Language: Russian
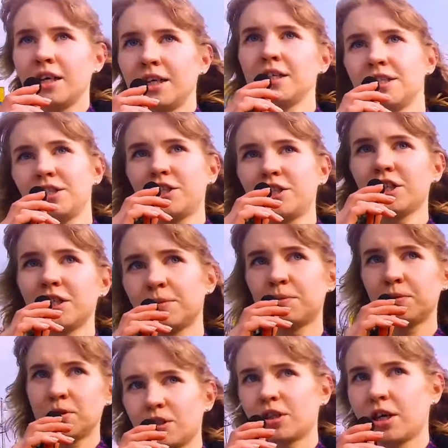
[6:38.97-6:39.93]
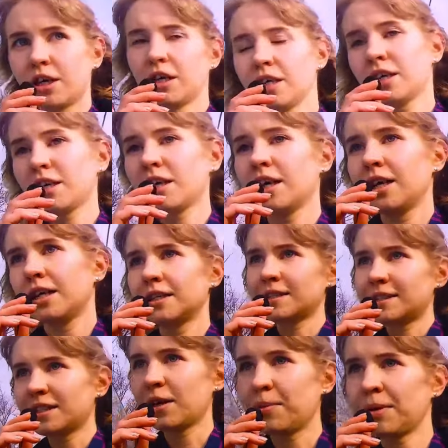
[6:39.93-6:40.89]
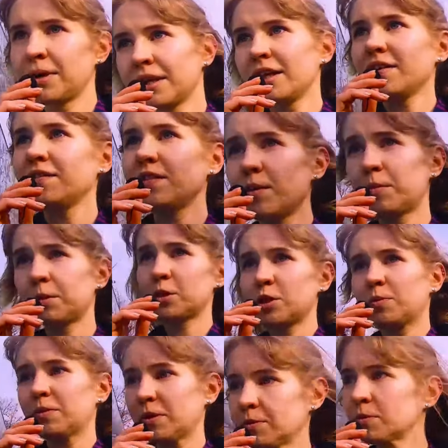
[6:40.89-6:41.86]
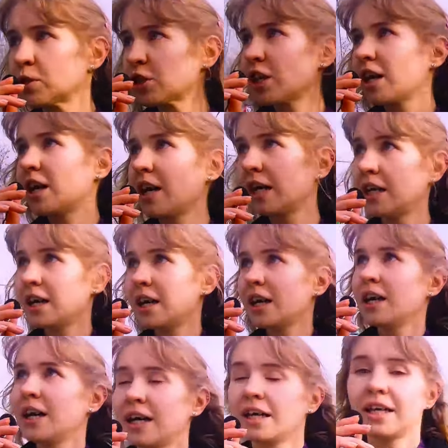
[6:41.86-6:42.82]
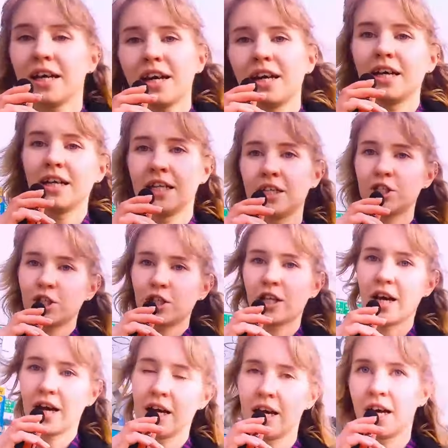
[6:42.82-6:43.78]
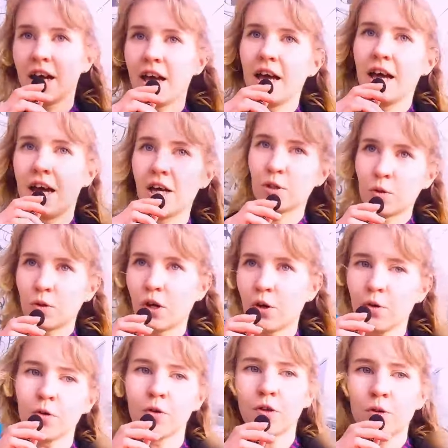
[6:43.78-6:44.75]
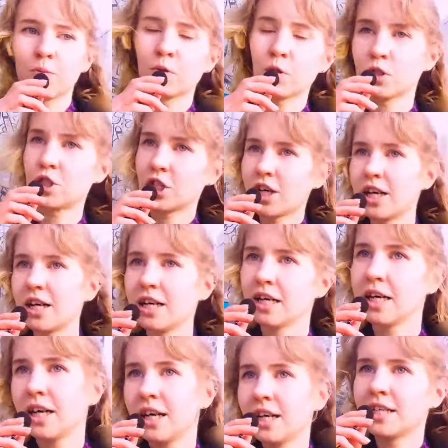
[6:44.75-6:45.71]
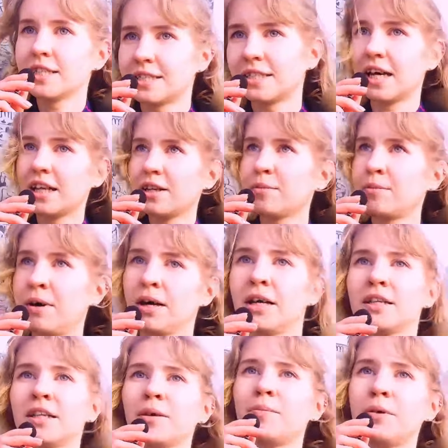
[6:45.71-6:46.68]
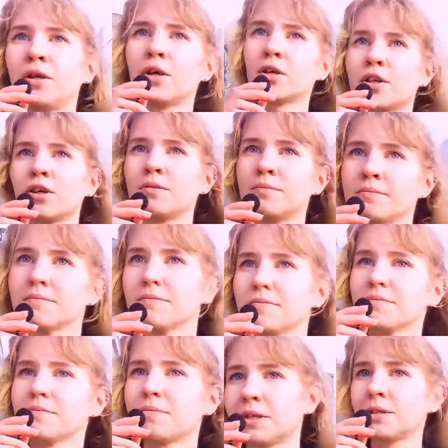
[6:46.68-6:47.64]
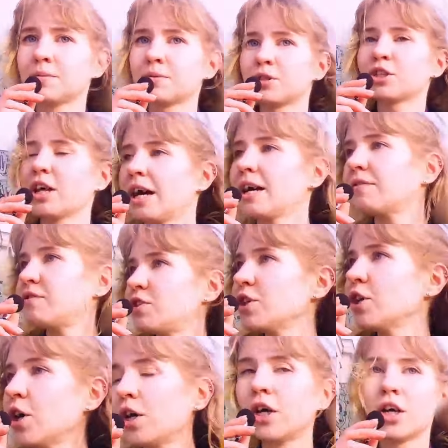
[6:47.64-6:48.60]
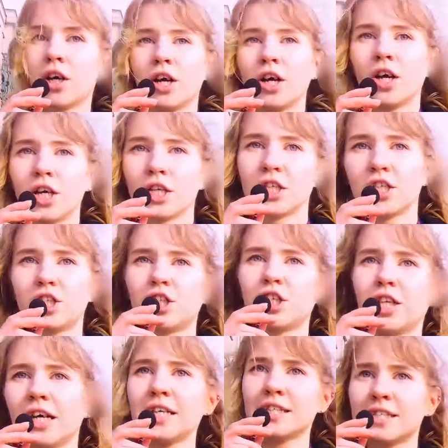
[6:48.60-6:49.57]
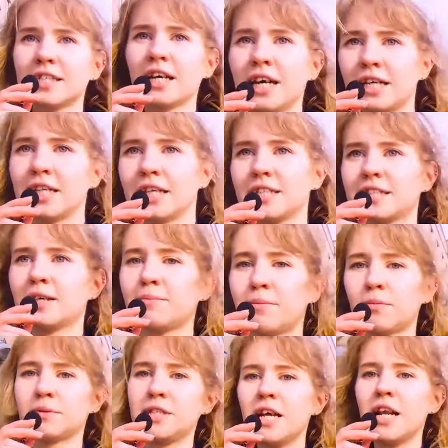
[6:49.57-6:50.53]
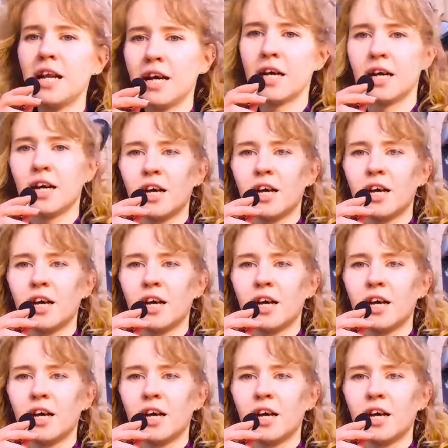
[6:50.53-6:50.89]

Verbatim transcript: И сейчас будет самое главное, просто потому что я начала эту дорогу немножечко задом наперед. Потому что все начинается на самом деле